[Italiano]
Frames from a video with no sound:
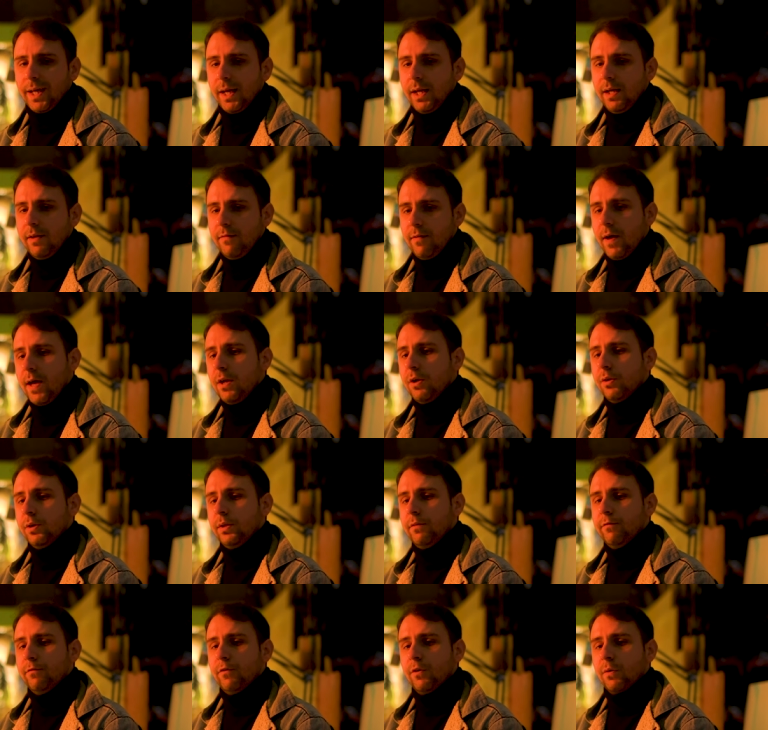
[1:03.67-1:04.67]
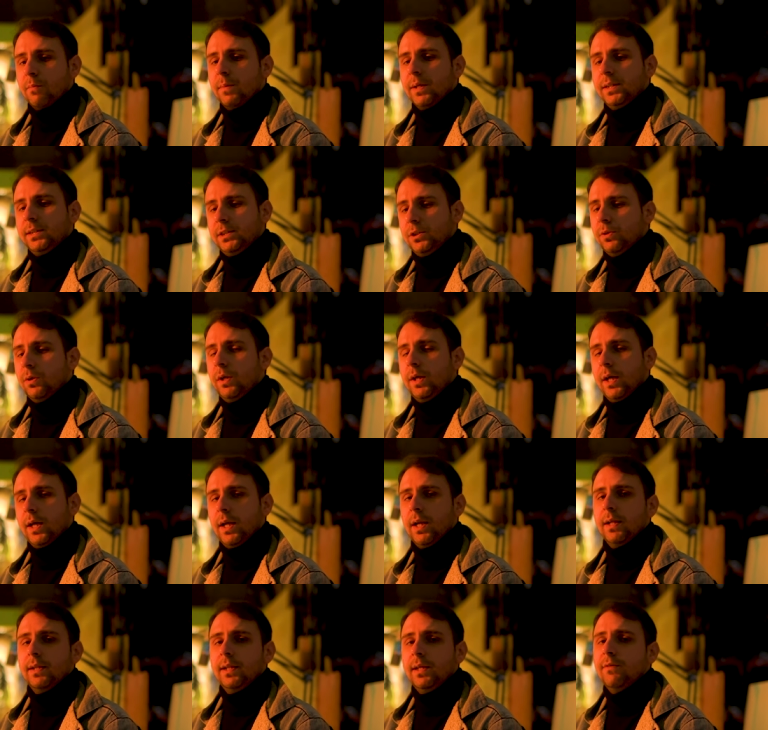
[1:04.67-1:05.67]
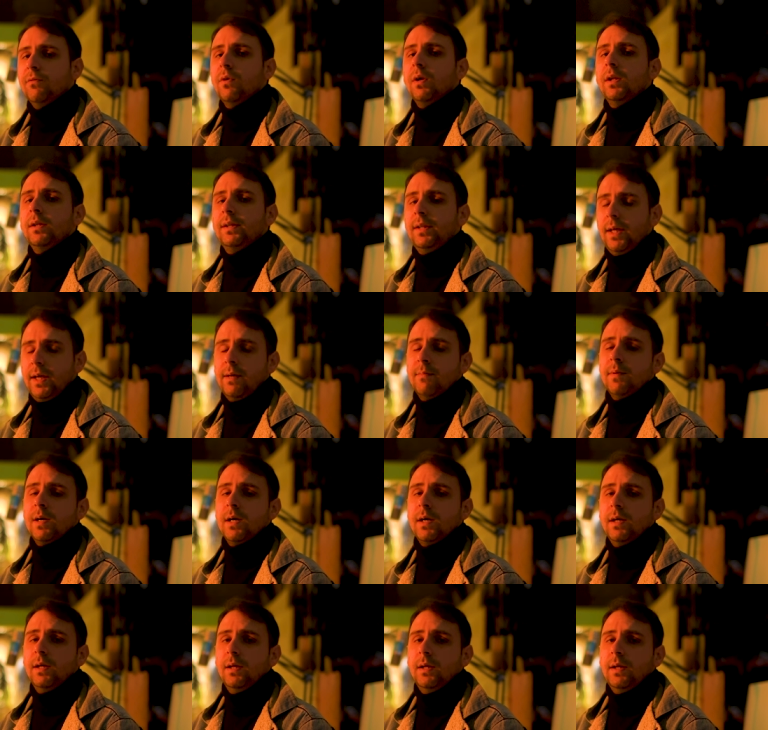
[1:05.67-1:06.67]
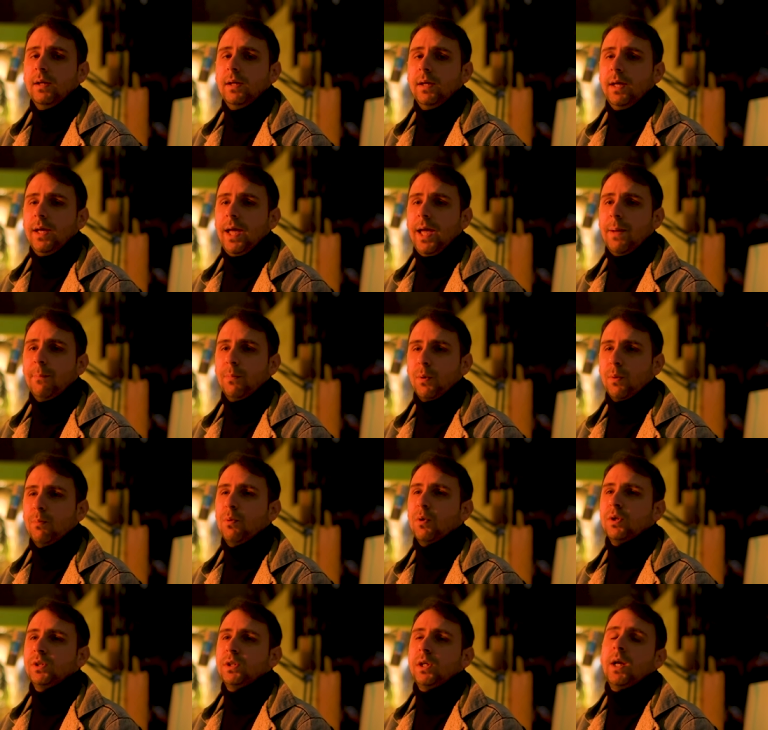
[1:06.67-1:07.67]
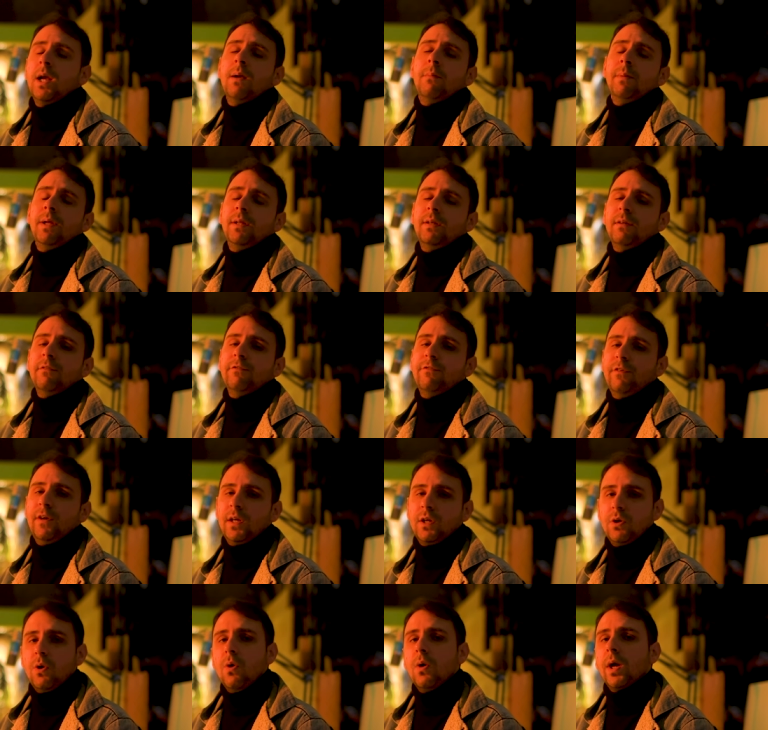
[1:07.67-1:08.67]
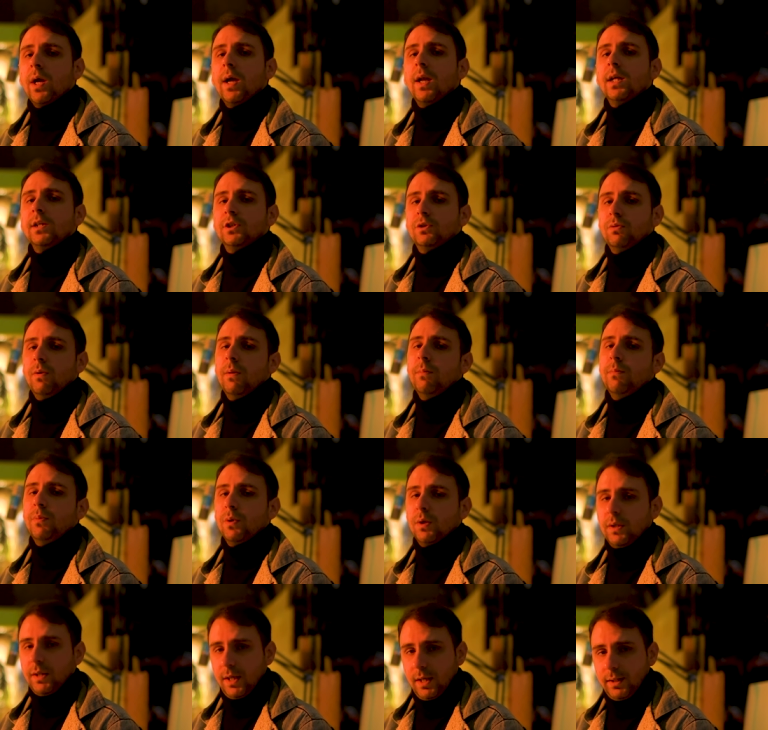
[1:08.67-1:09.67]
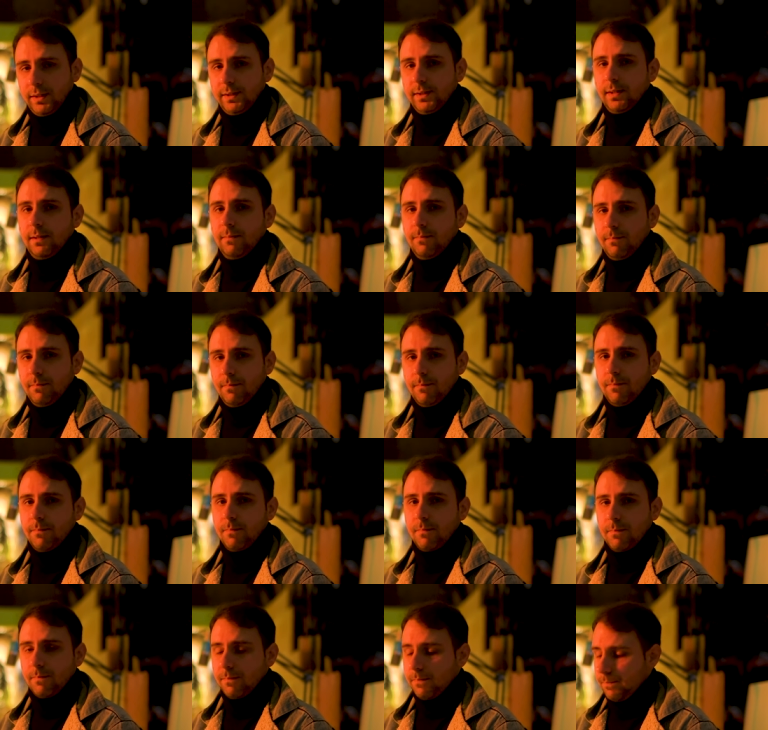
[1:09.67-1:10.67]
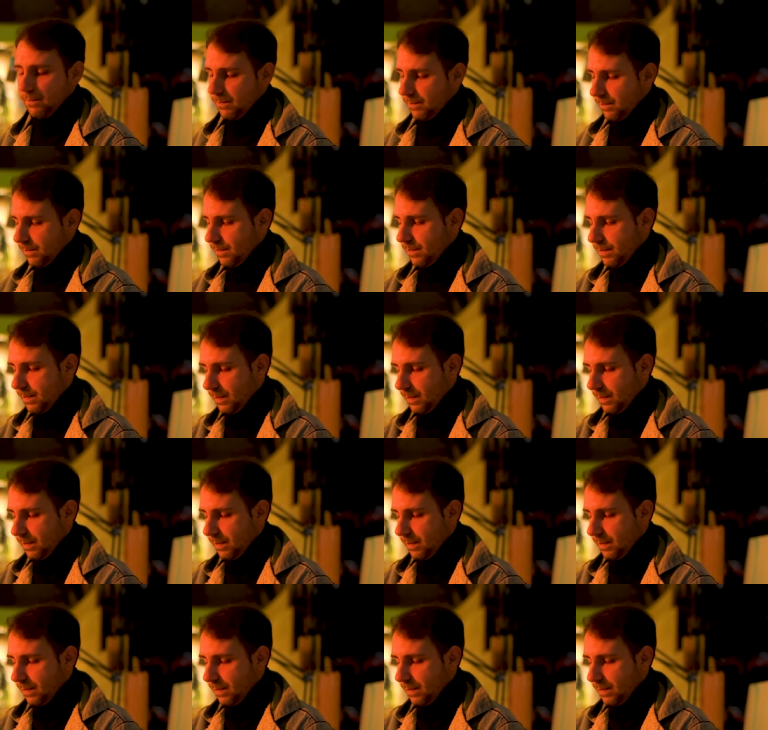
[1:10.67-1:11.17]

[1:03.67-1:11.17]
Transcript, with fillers: che il livello di informazione relativo al tema è proporzionalmente inferiore alla sua importanza. Ecco perché noi